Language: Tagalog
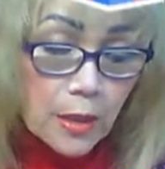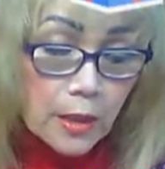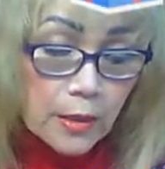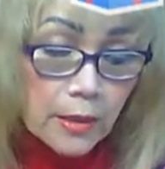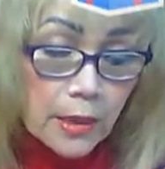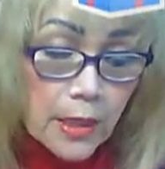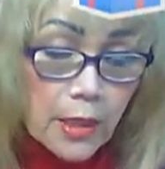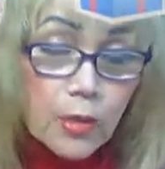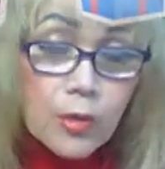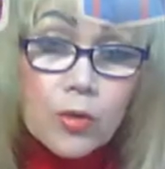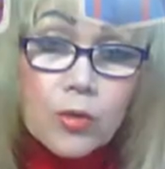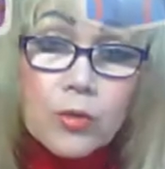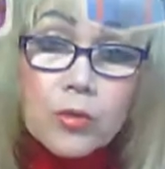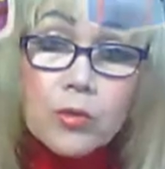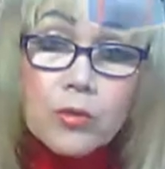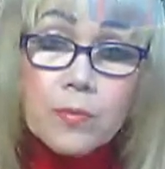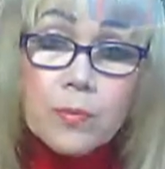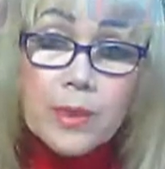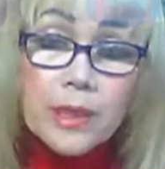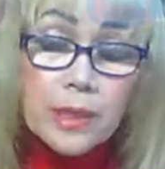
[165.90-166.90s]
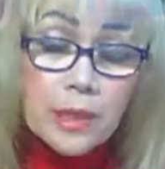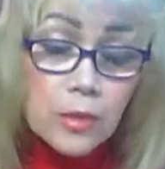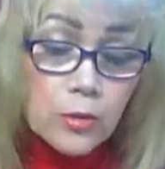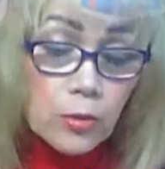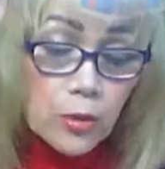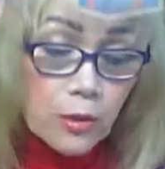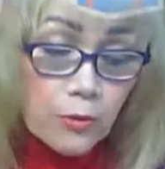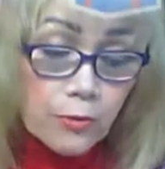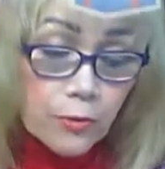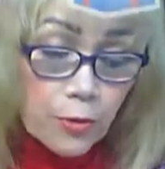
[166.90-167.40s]
uh, thank you
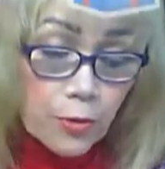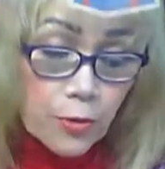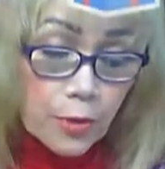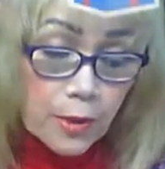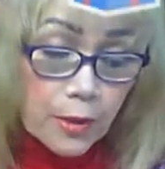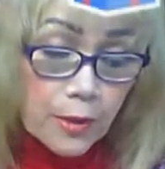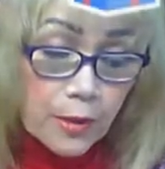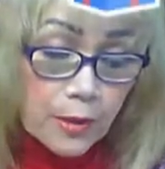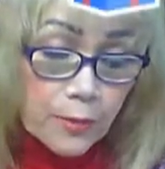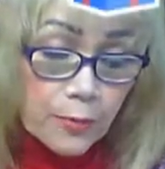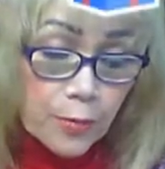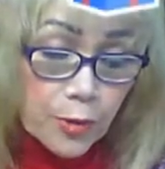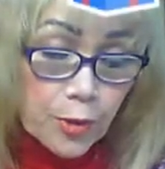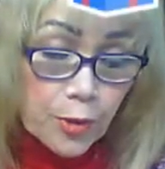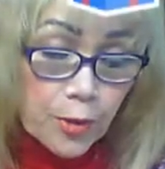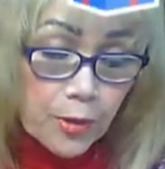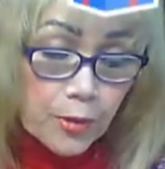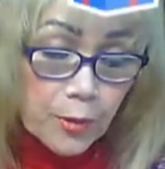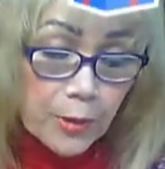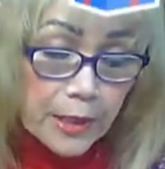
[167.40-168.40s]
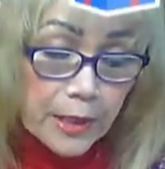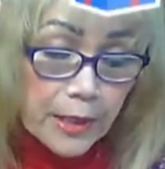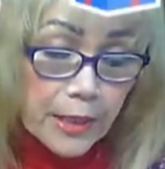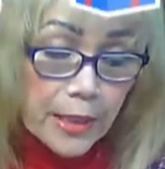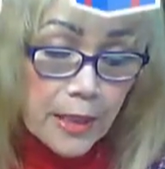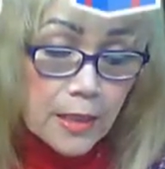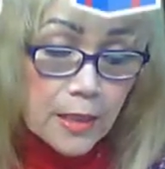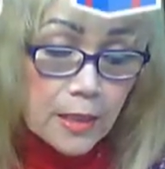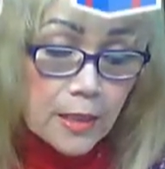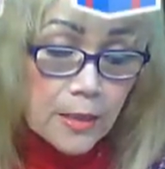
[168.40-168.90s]
Mirasol for, for your
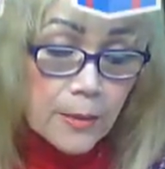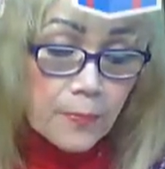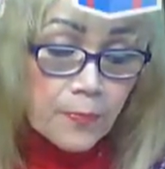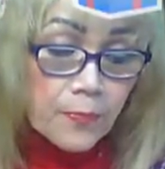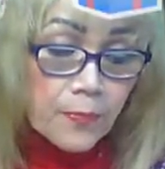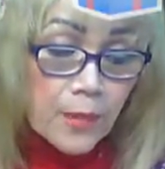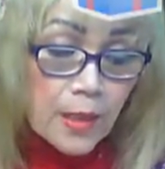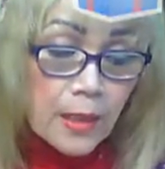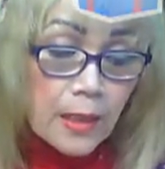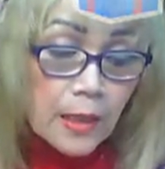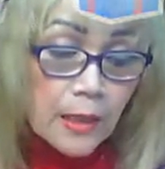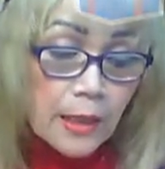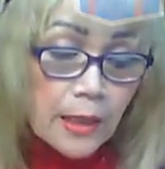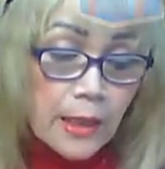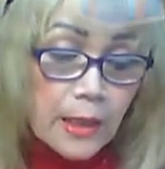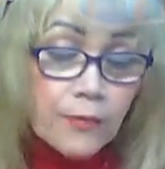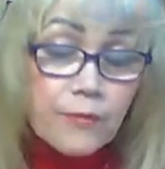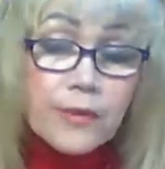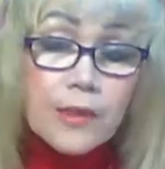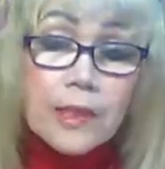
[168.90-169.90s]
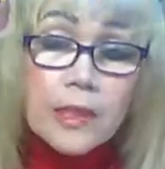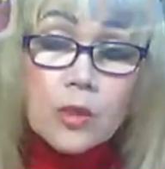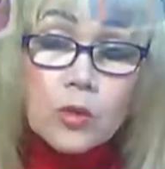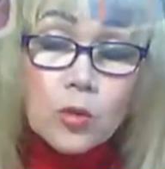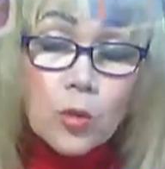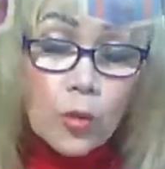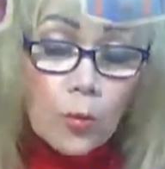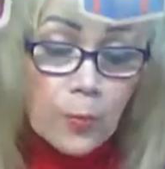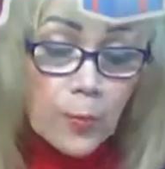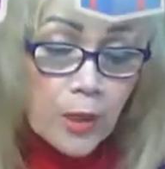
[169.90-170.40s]
greetings. Kay Evelyn
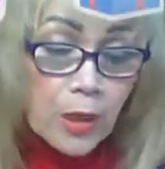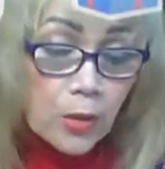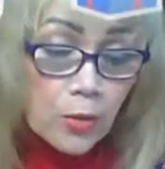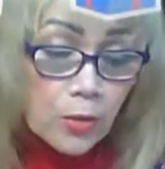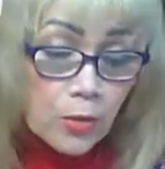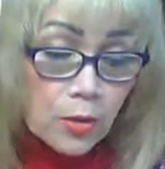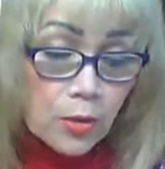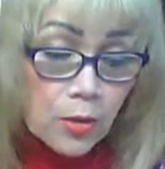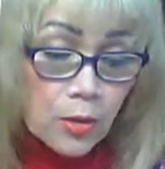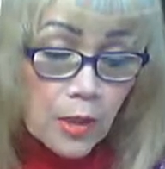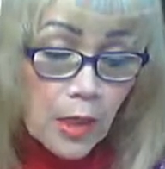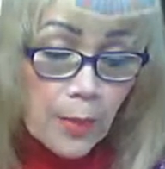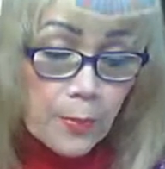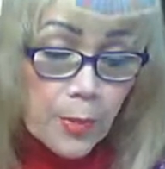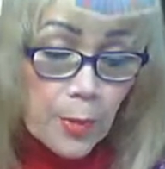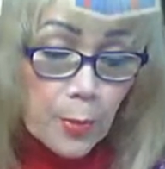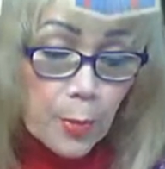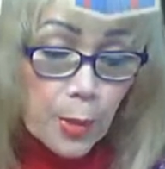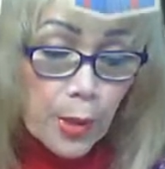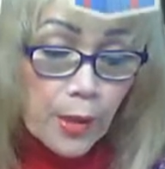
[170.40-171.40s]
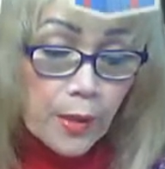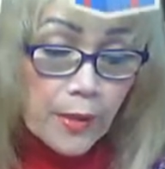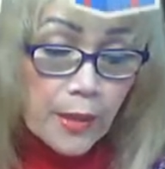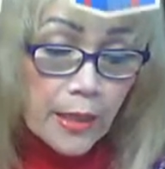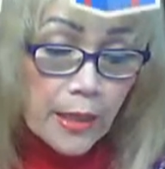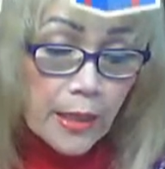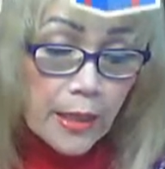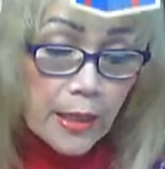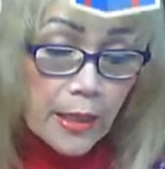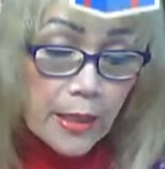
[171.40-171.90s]
Tropico, happy
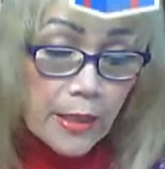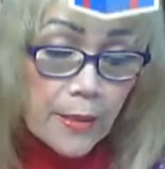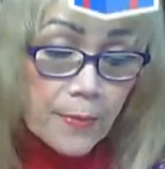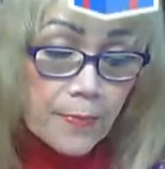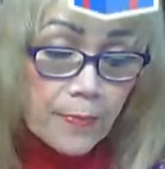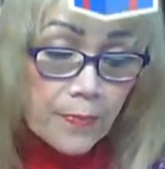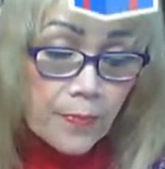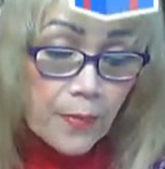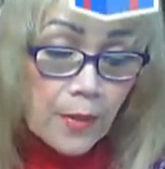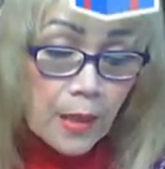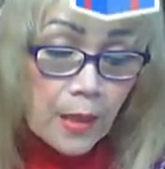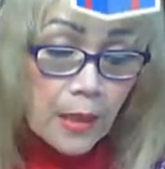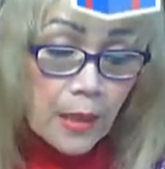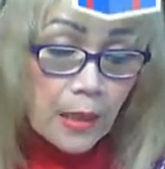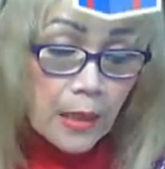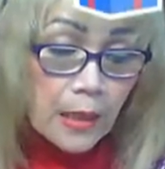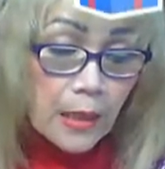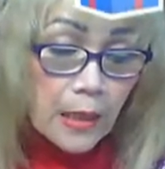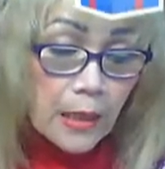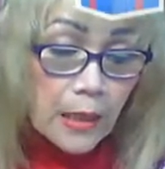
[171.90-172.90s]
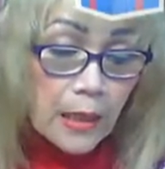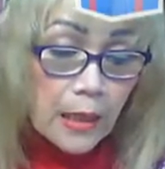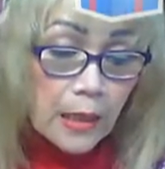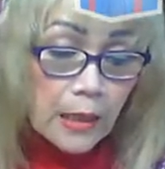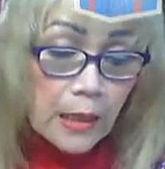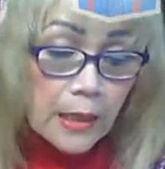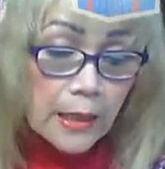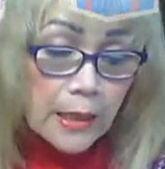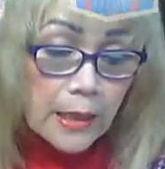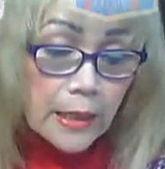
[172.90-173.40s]
birthday. Uh,
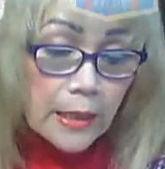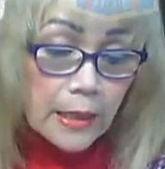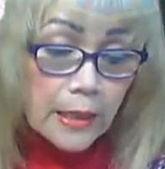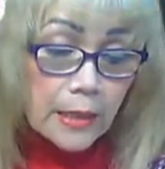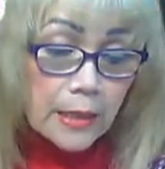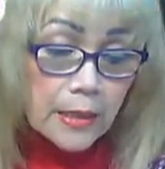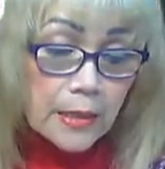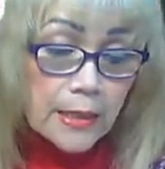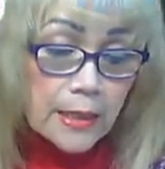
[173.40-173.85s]
kay